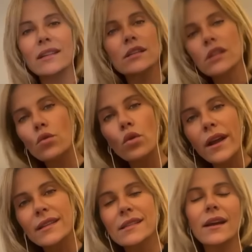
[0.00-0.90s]
di
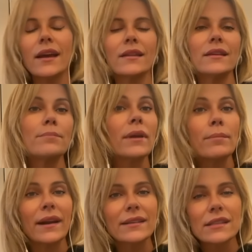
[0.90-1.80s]
sicurezza e di
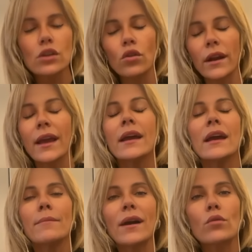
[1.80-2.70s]
preparazione,
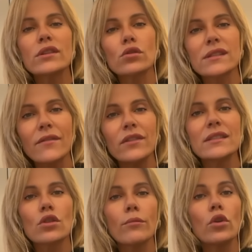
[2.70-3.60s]
ma questo si è
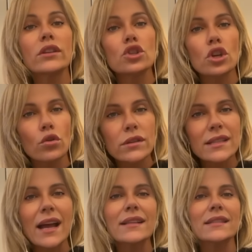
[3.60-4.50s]
visto in molte
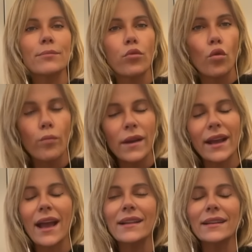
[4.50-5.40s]
circostanze
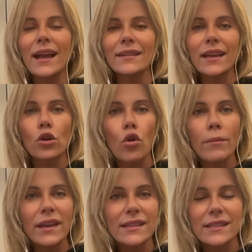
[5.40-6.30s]
pubbliche, al di là dei
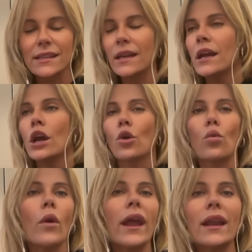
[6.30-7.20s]
comizi,
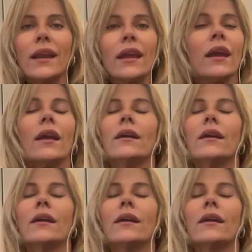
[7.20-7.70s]
quelli,